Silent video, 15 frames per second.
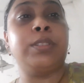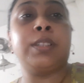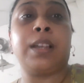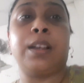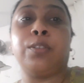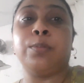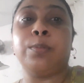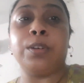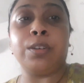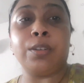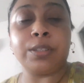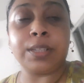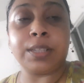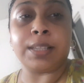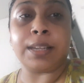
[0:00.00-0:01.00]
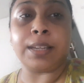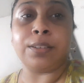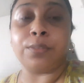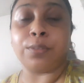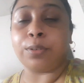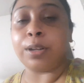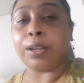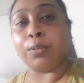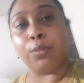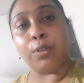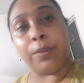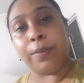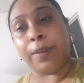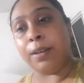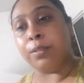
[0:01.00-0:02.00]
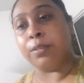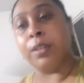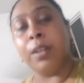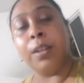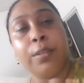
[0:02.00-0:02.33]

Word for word: তা ও বললো যে দেরি করো না করে ফেলো